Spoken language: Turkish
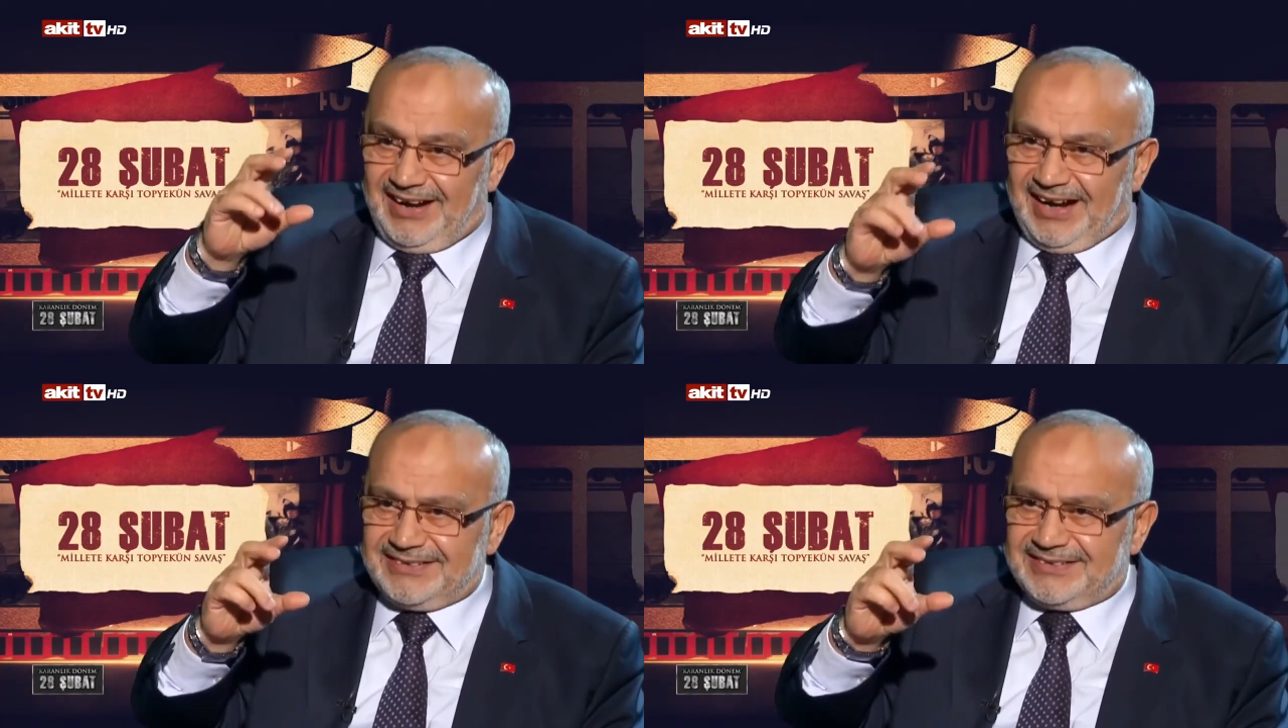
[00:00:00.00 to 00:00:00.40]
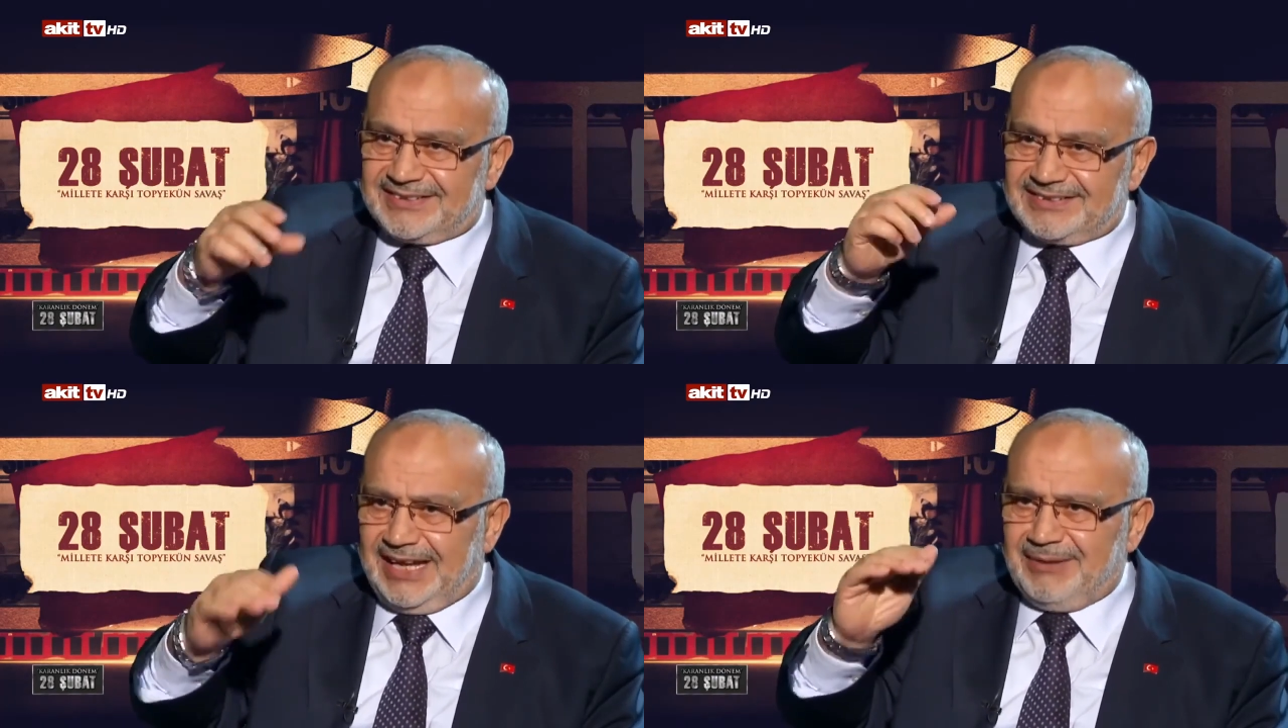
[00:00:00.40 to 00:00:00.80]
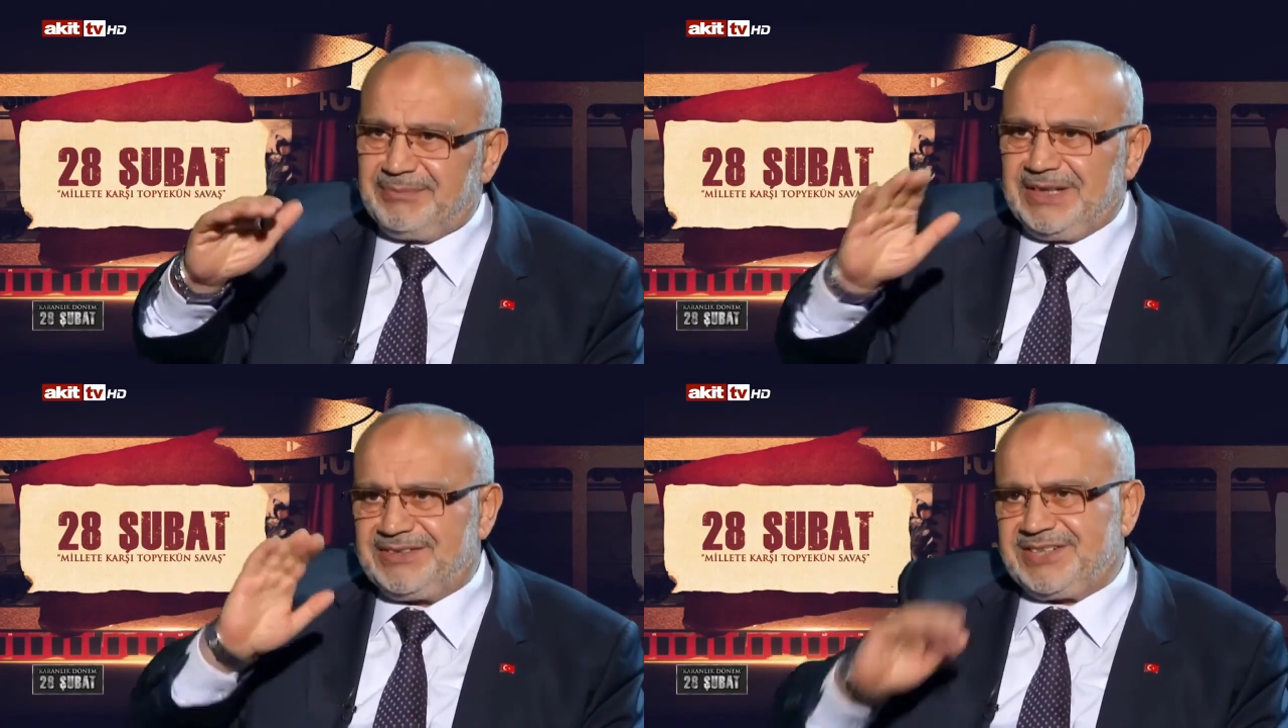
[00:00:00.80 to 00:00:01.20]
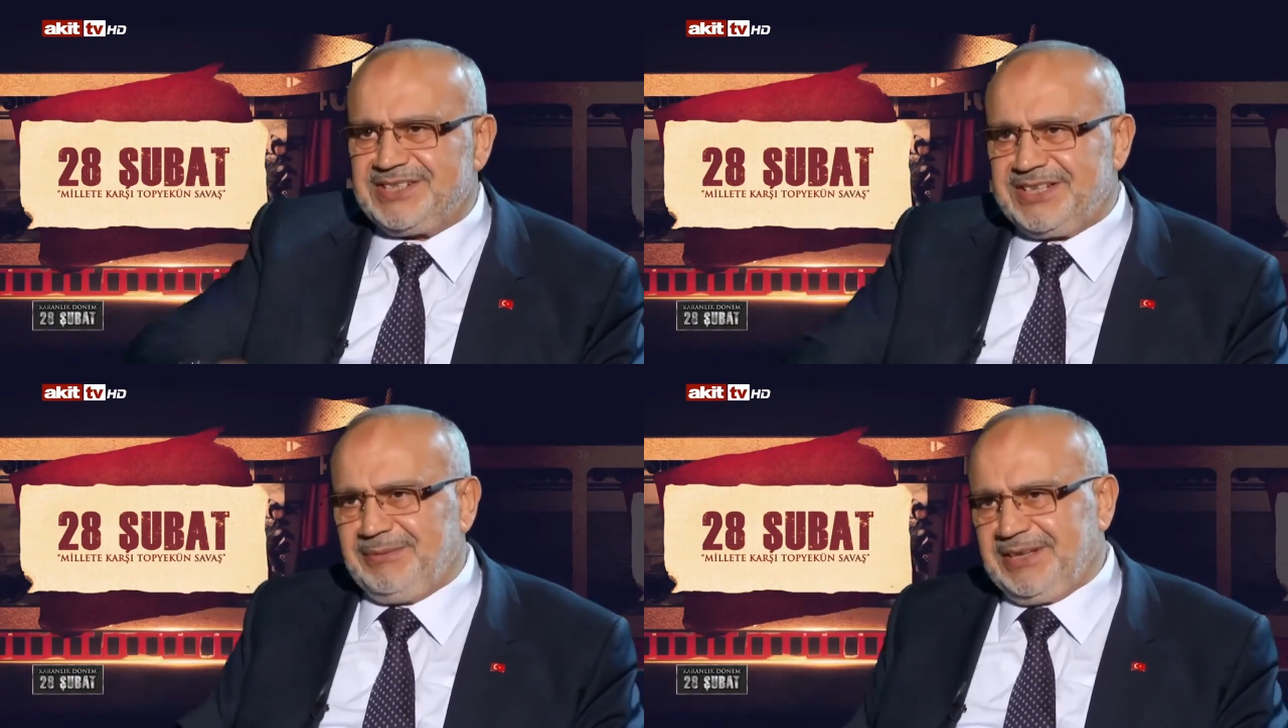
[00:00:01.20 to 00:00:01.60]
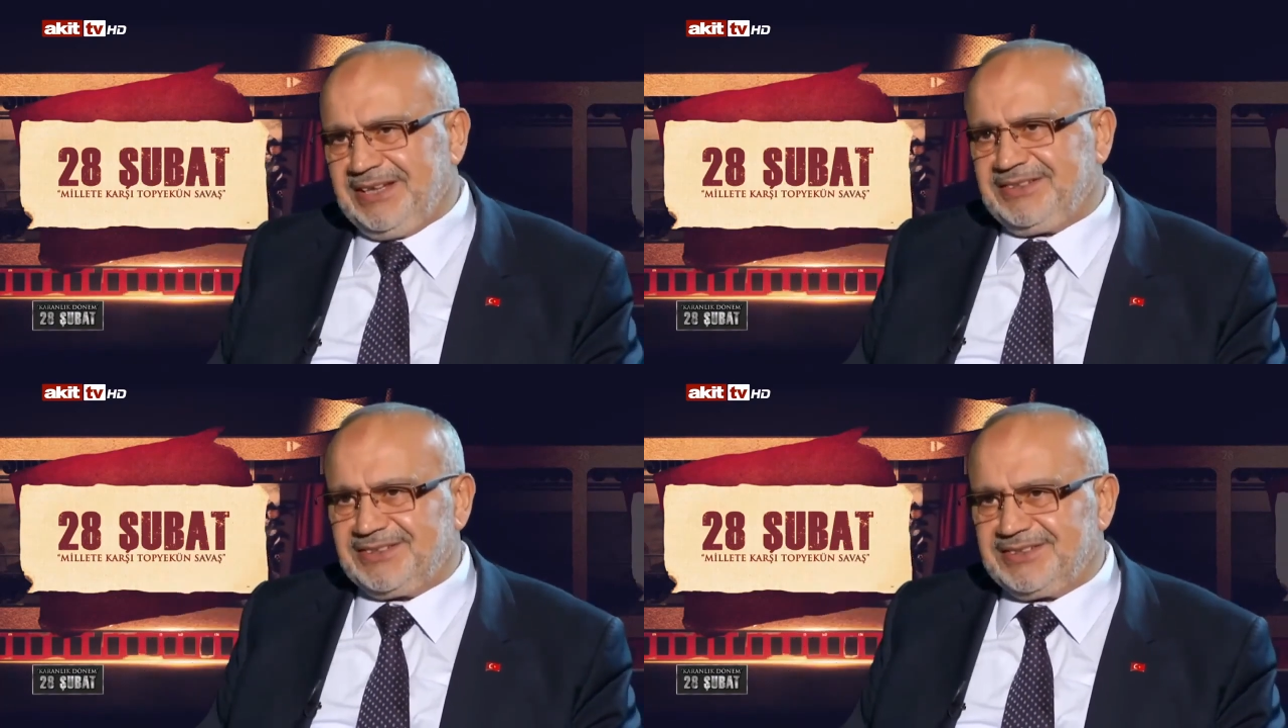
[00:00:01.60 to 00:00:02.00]
artırılan bir sistemi
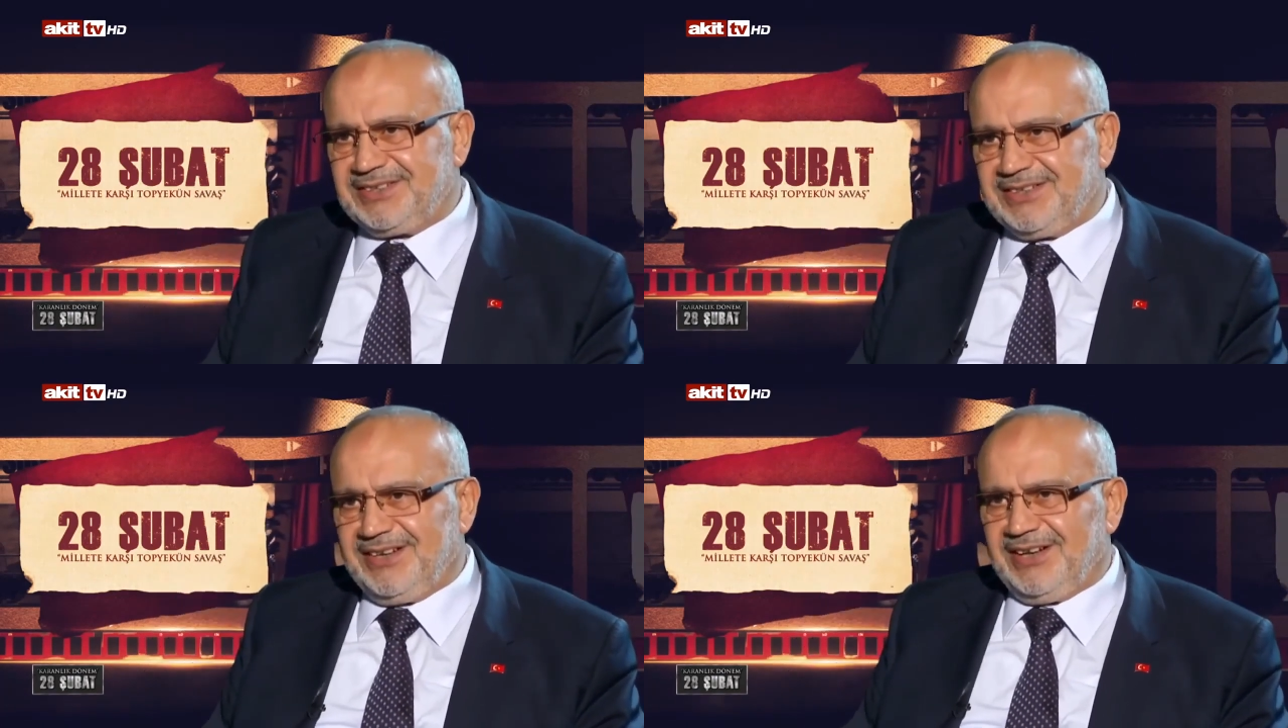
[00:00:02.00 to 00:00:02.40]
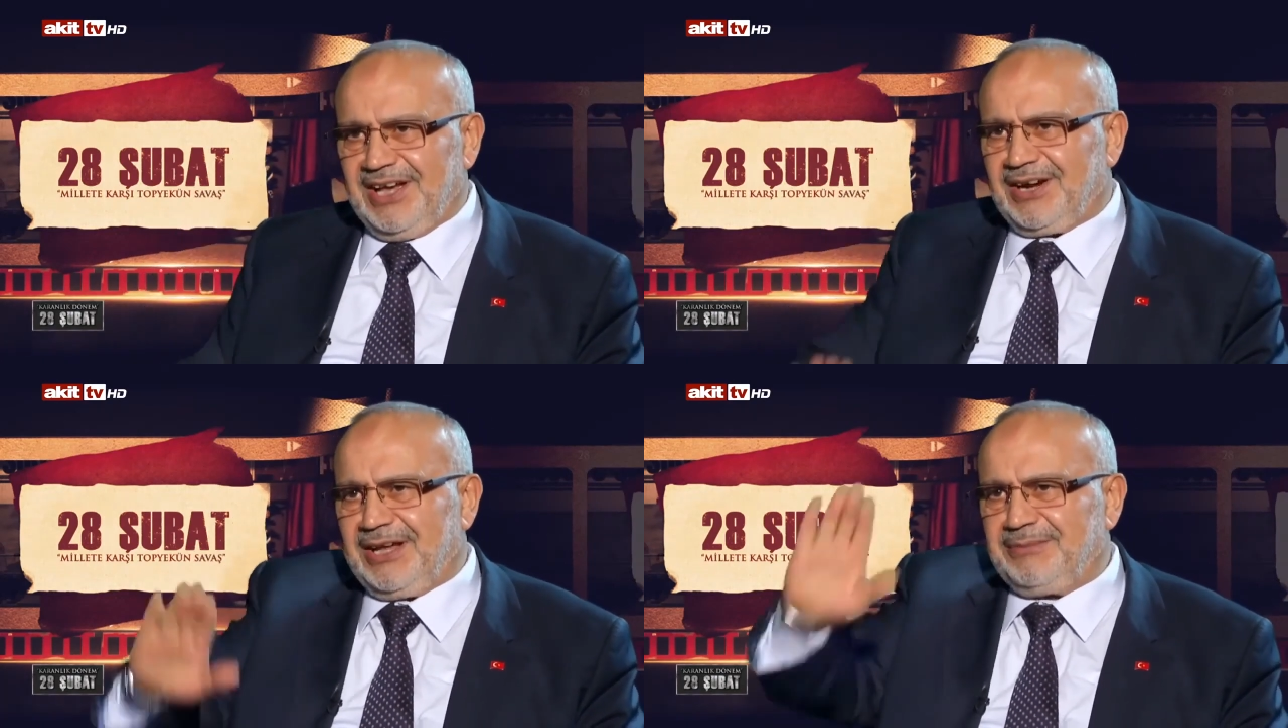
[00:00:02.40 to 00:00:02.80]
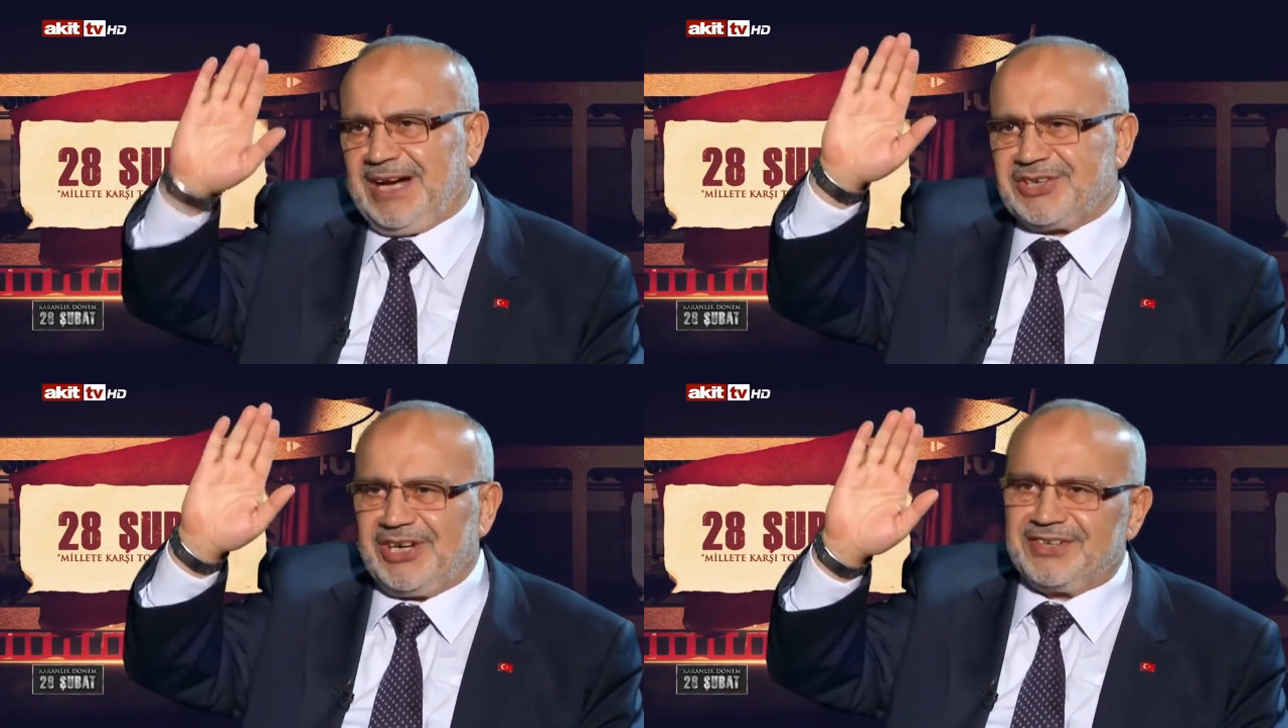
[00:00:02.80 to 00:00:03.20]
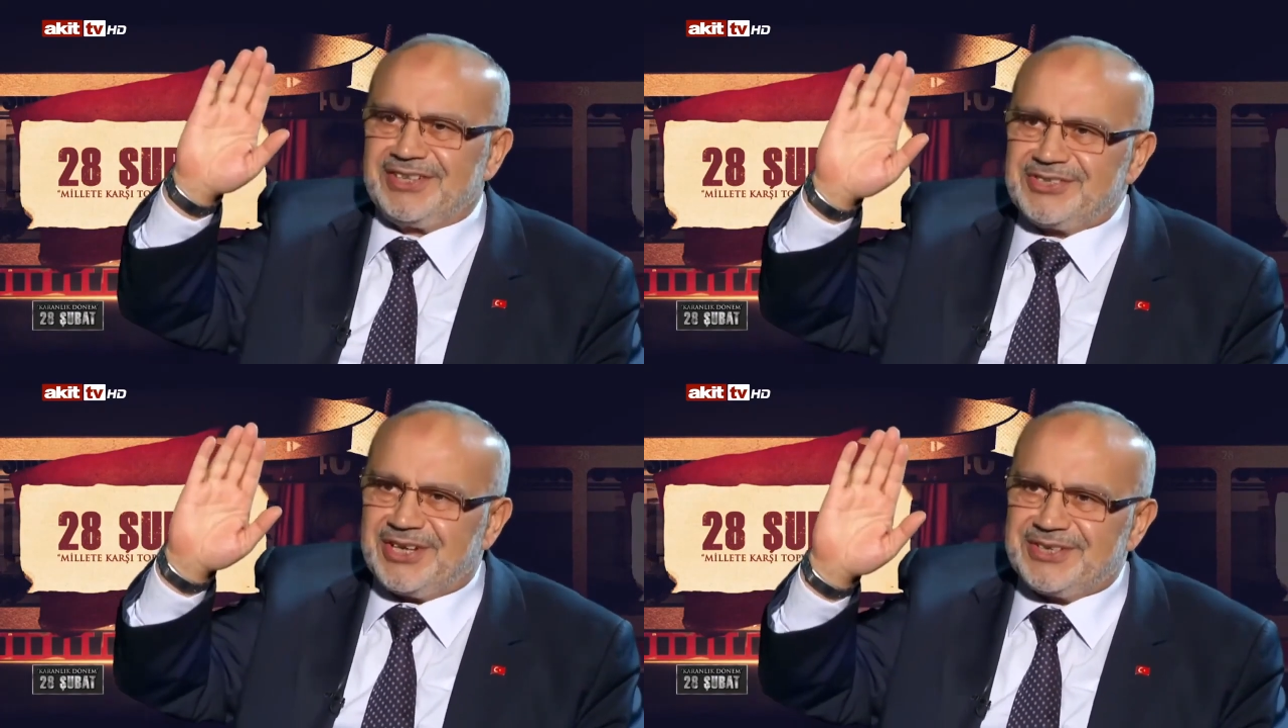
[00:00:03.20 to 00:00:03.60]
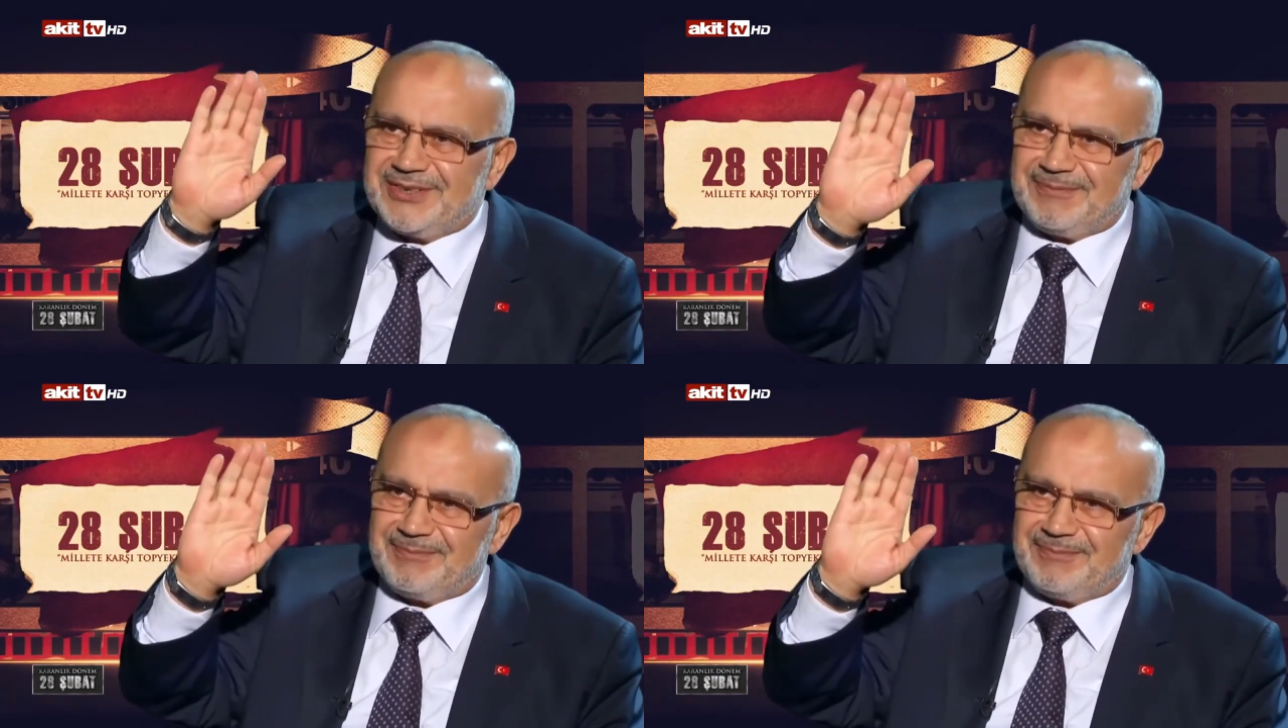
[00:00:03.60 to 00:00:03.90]
getirdik. Her ay maaş artacak.